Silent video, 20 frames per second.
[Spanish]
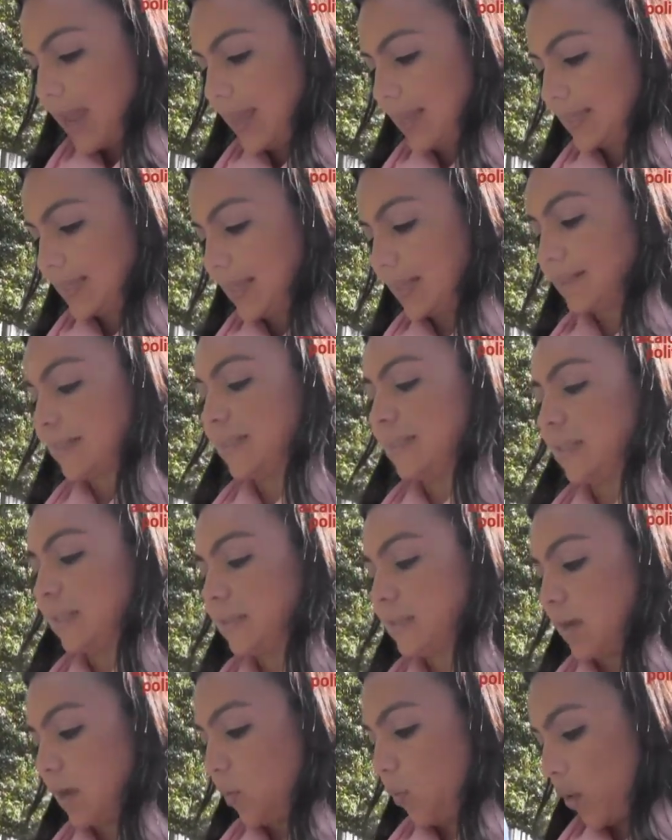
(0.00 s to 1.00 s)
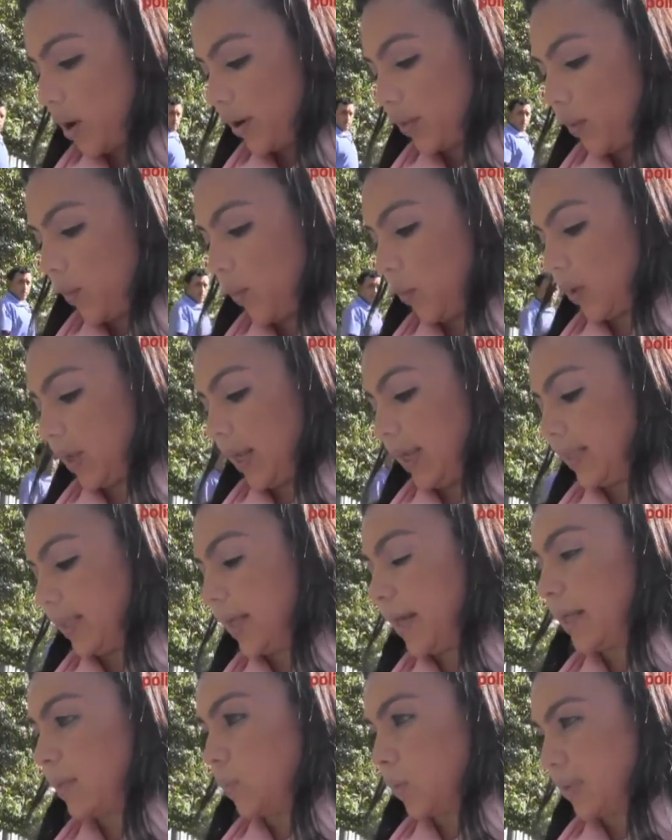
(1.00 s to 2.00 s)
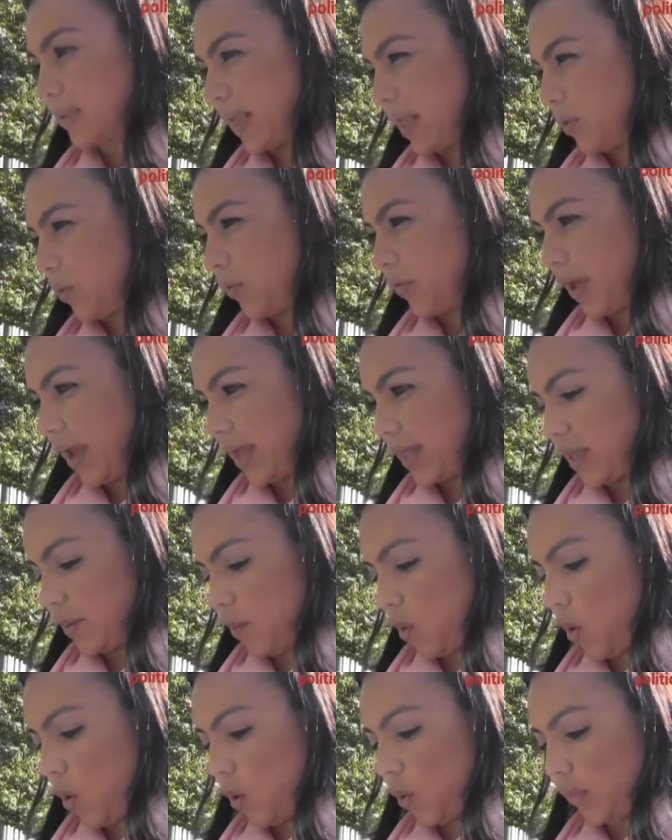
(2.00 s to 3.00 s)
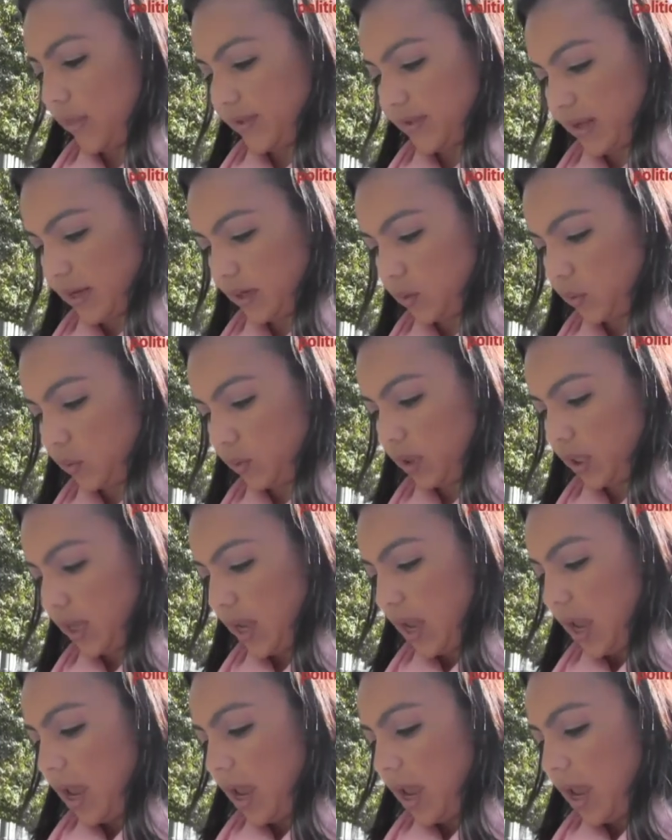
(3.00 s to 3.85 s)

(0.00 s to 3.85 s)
¿Estás en desacuerdo porque altera tu estado de ánimo o de salud?